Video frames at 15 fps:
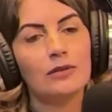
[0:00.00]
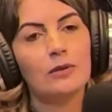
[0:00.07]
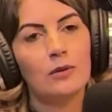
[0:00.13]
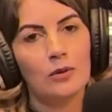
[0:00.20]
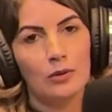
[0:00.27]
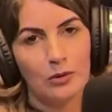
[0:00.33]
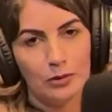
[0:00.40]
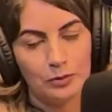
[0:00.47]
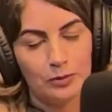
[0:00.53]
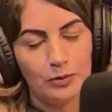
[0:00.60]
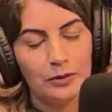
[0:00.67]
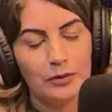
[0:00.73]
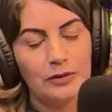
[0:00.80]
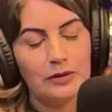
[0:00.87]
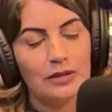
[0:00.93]
corpo,
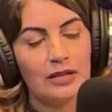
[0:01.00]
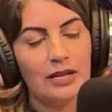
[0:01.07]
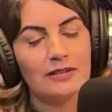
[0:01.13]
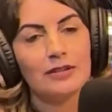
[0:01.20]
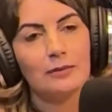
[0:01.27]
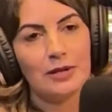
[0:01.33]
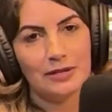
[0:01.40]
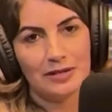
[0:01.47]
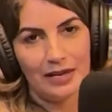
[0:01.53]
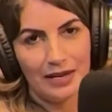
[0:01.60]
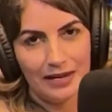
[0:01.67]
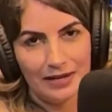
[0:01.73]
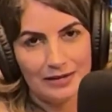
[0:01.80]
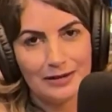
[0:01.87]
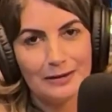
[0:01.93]
dessa
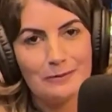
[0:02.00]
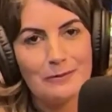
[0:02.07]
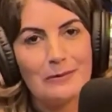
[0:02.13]
matéria,